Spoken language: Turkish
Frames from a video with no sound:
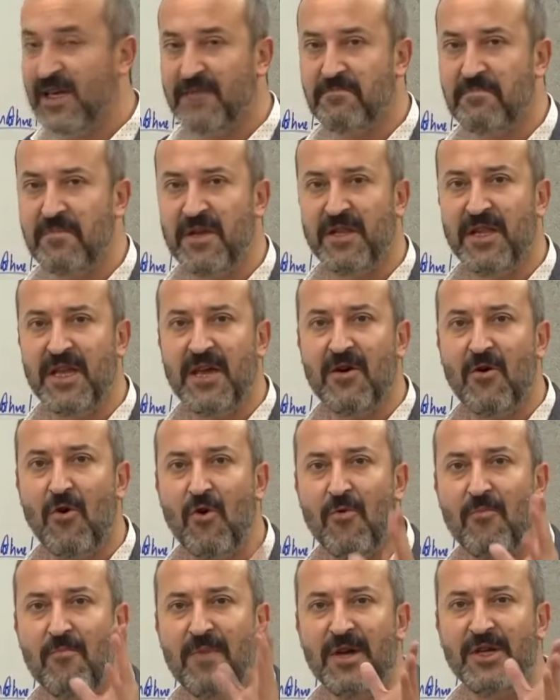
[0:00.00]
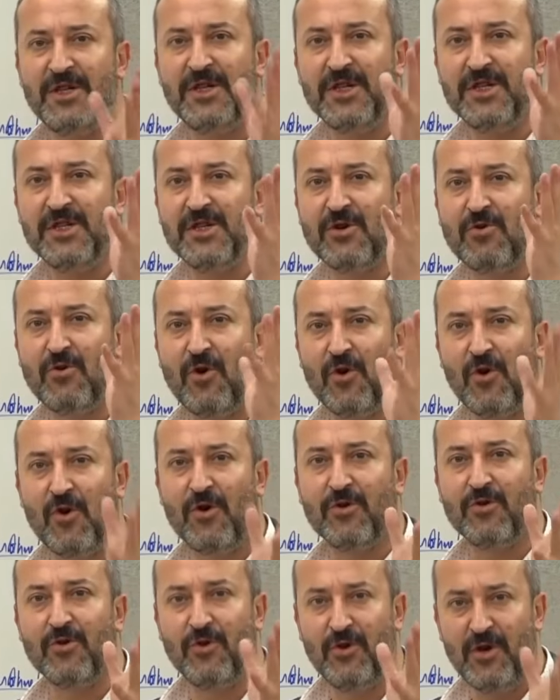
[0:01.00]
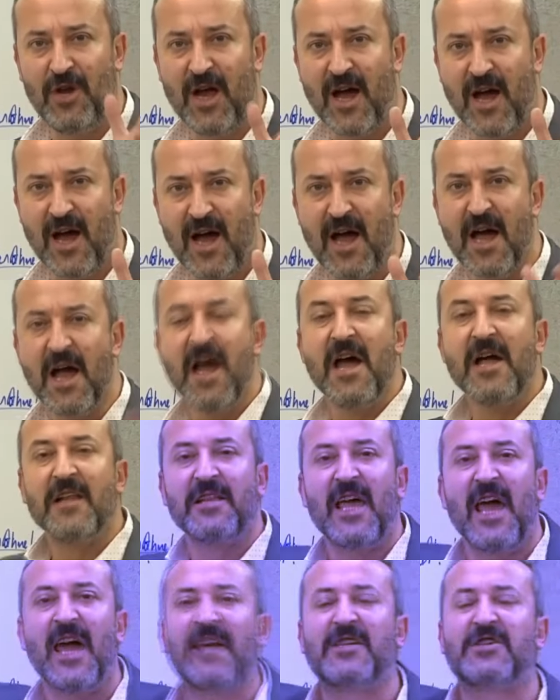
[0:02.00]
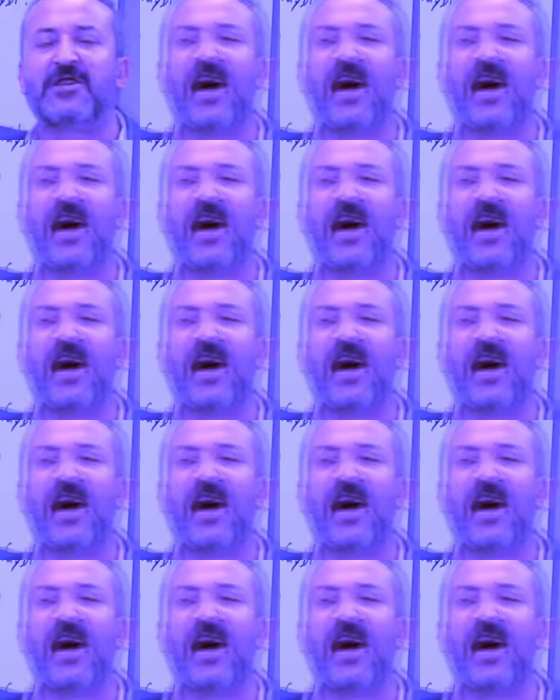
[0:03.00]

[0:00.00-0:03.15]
etmediği 15. kolorduyla tek